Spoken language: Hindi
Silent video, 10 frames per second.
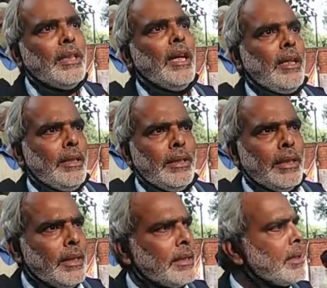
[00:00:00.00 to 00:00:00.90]
तैयार कर
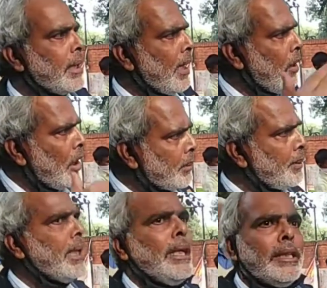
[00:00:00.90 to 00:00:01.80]
देते जैसे सरकार
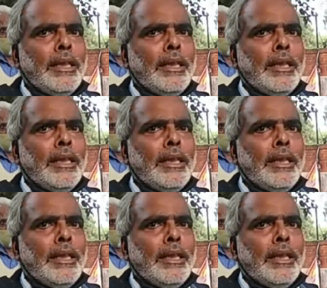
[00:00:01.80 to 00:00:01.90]
हॉस्पिटल नहीं